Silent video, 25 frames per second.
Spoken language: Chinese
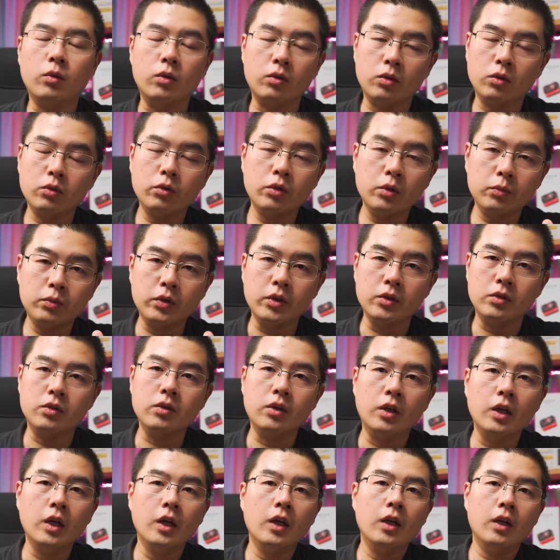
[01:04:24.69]
或者说对于品
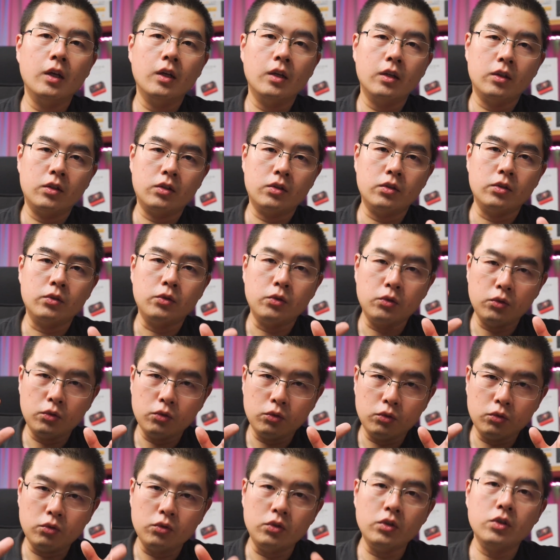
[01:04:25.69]
质是
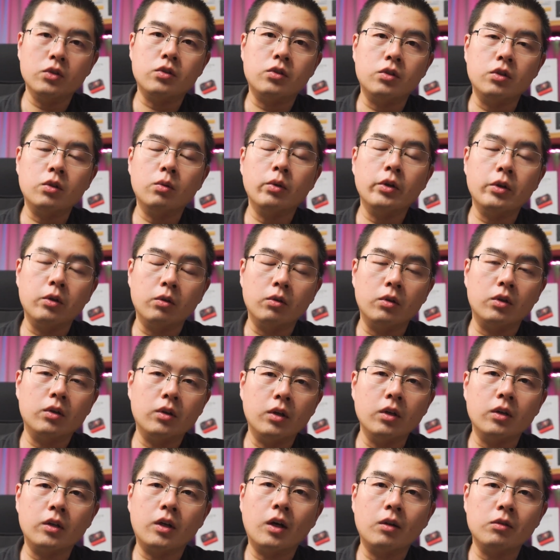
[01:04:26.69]
一直会有
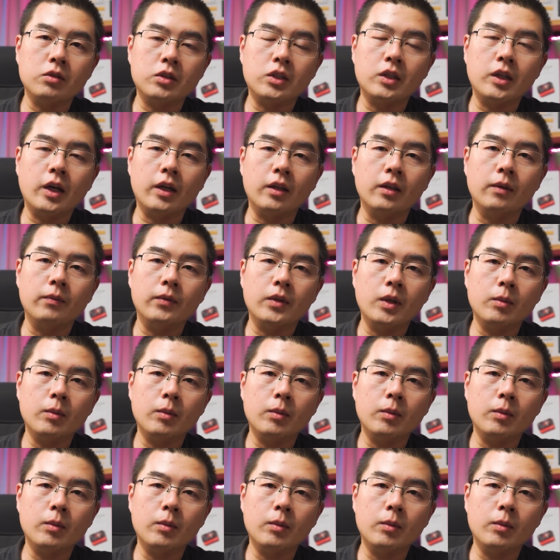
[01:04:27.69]
更高的期待的。